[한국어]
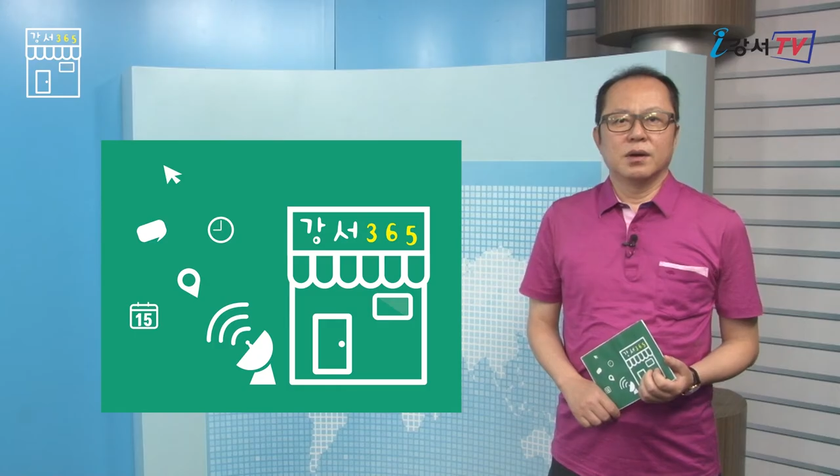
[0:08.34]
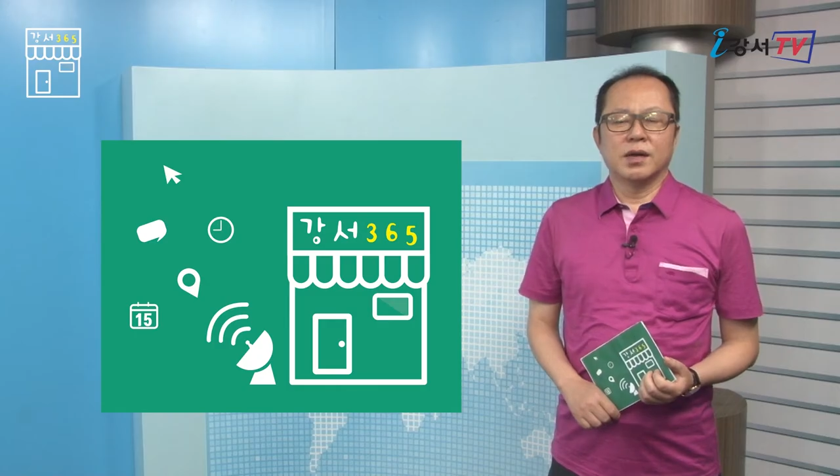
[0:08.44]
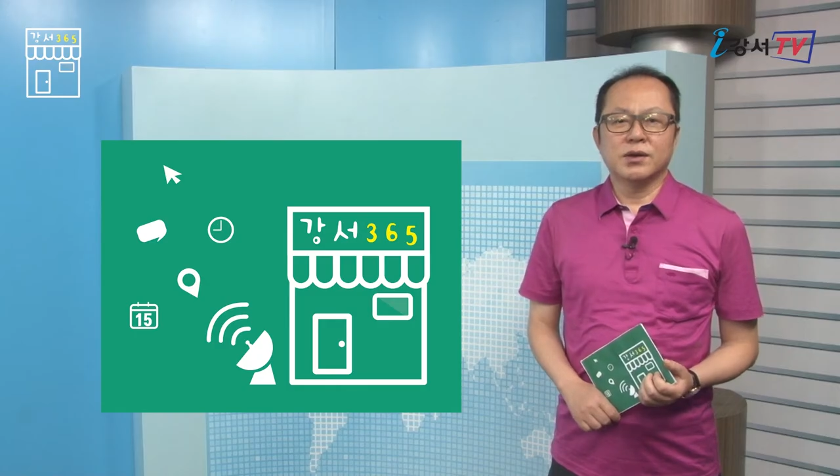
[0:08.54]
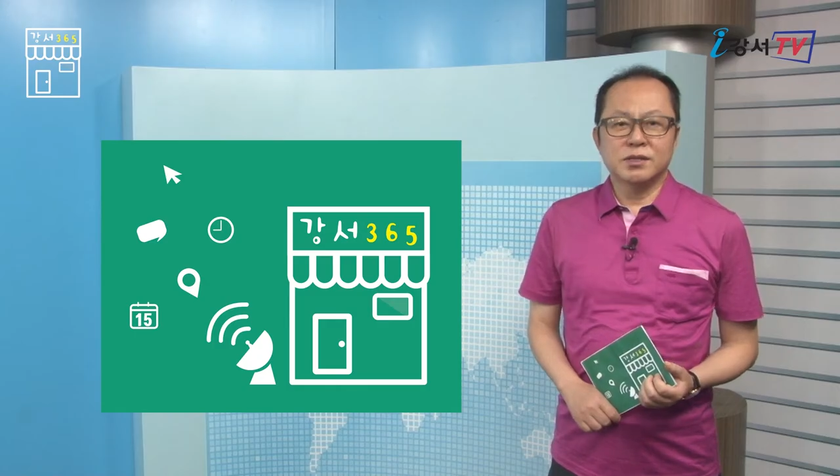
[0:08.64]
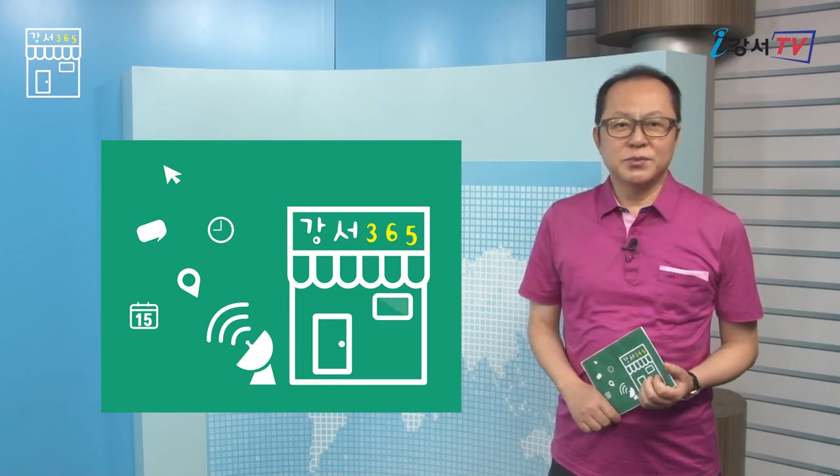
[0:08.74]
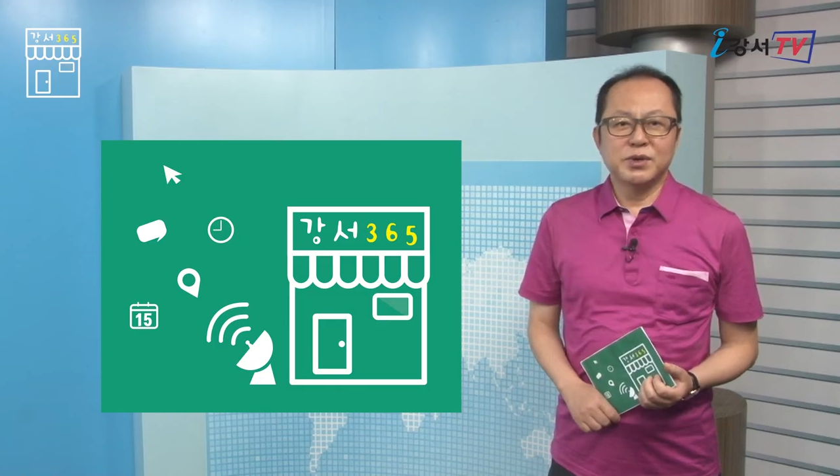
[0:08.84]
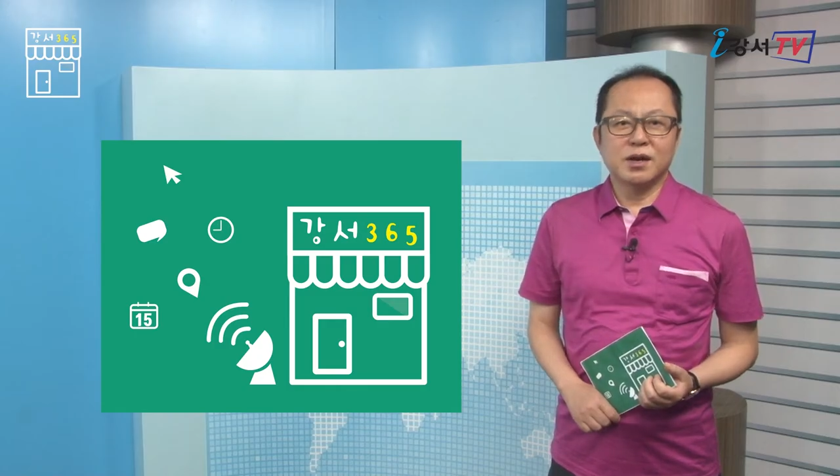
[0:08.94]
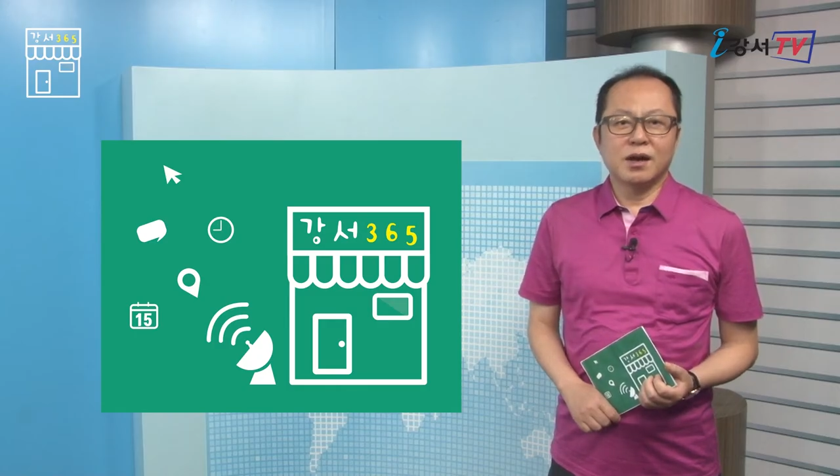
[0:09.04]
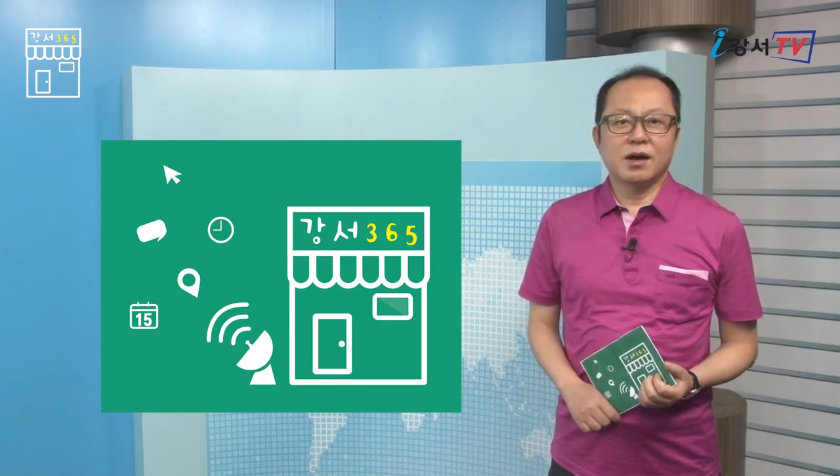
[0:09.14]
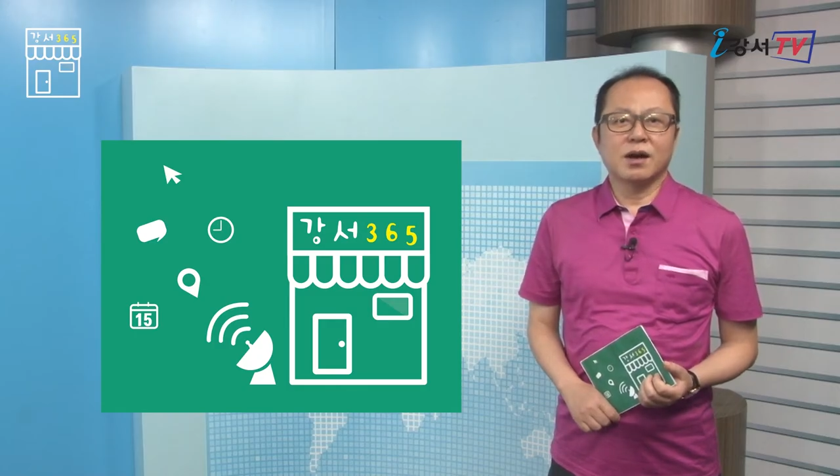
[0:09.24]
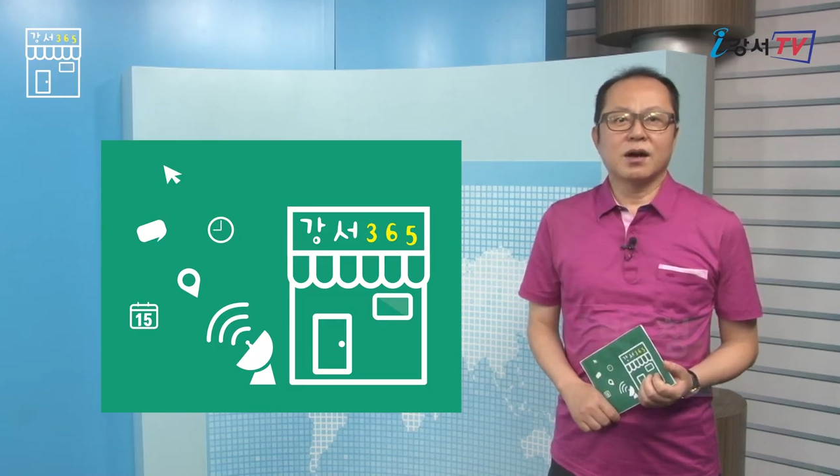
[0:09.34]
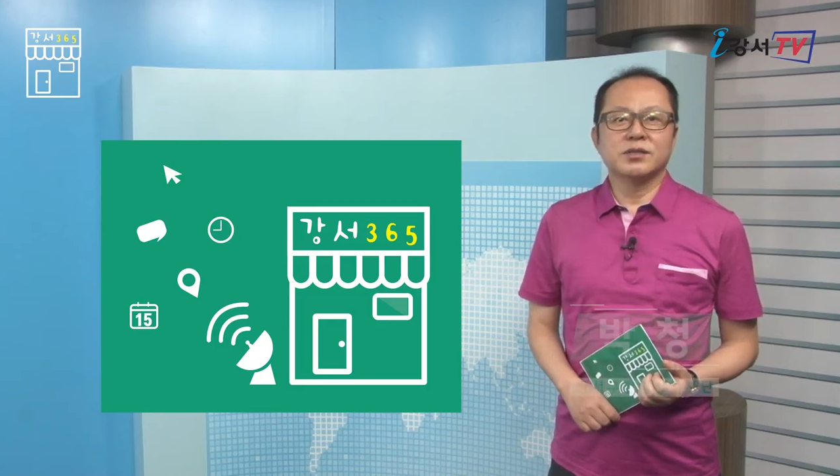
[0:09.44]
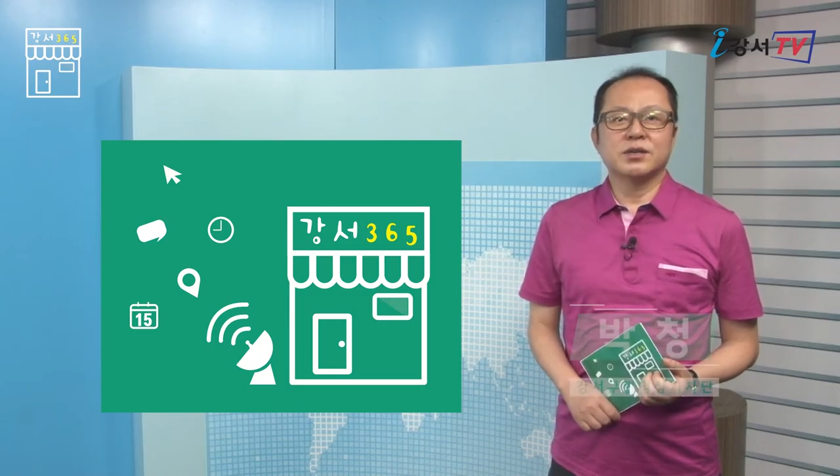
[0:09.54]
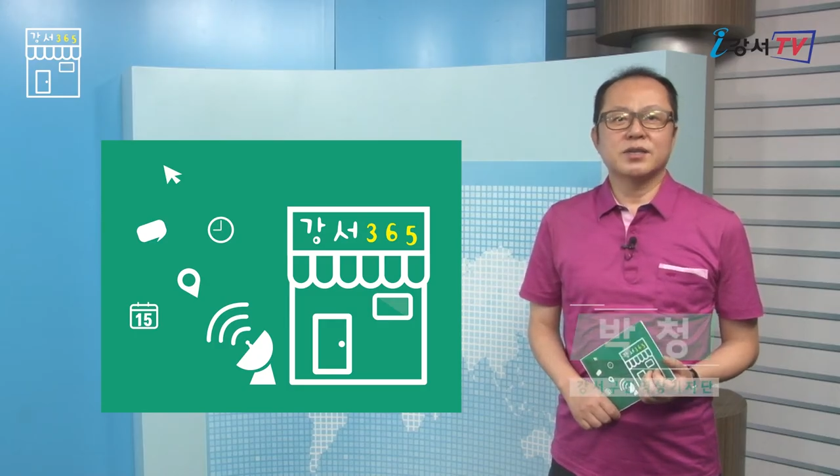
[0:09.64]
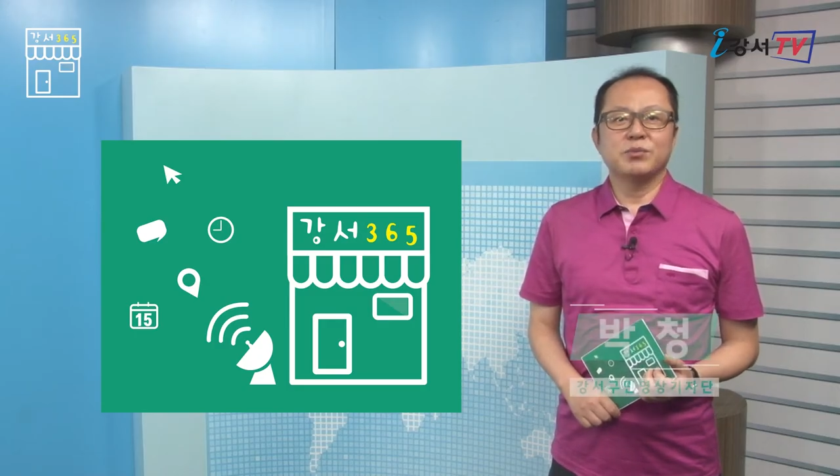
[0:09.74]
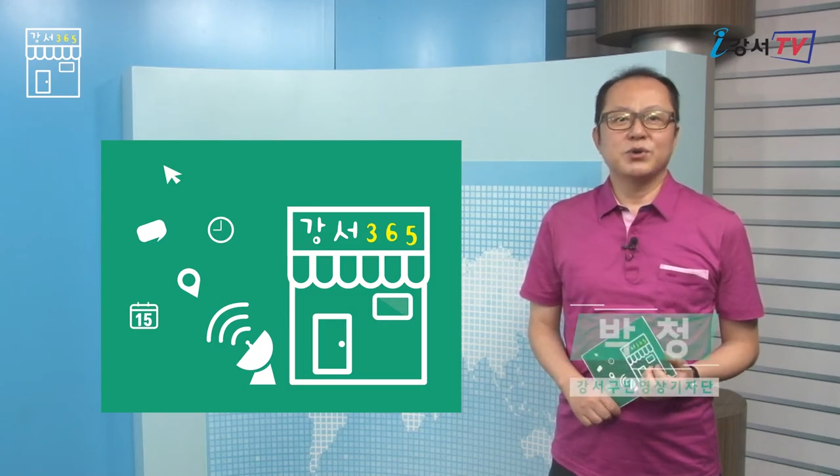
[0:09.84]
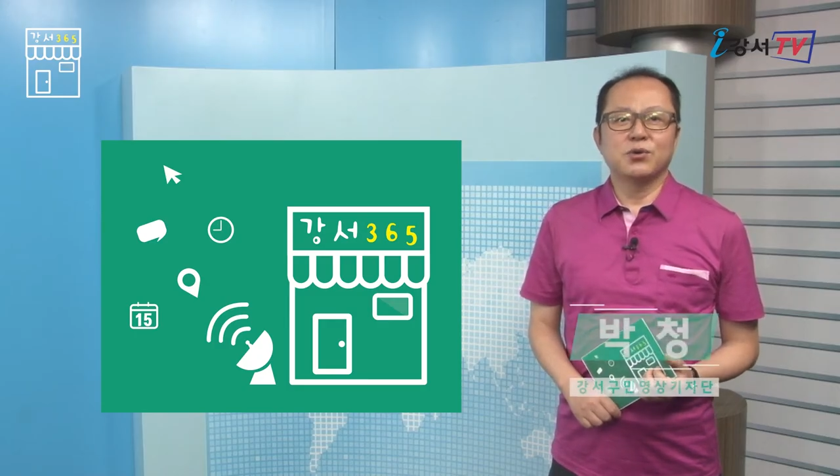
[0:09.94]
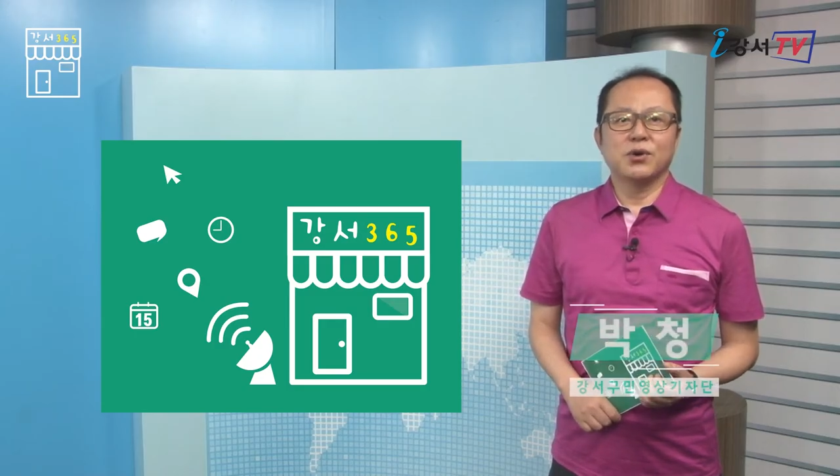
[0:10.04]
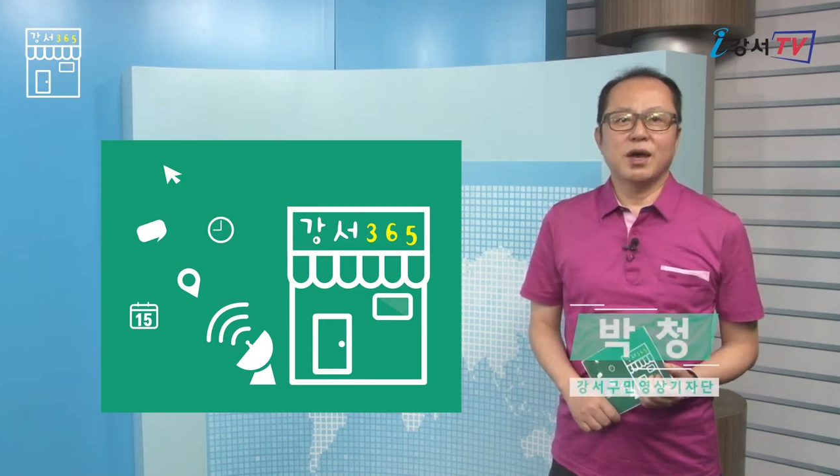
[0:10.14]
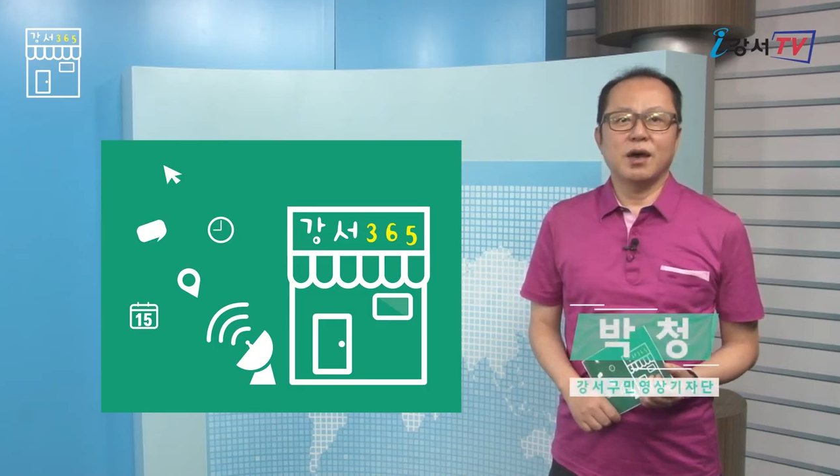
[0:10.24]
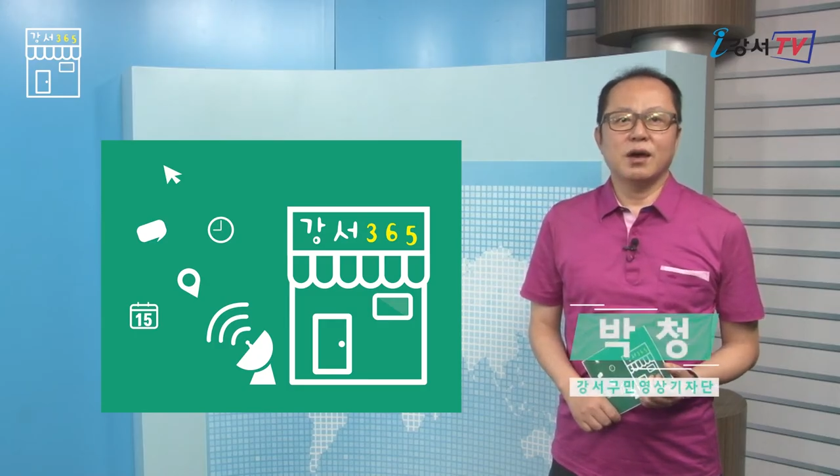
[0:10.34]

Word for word: 안녕하십니까 강서 365의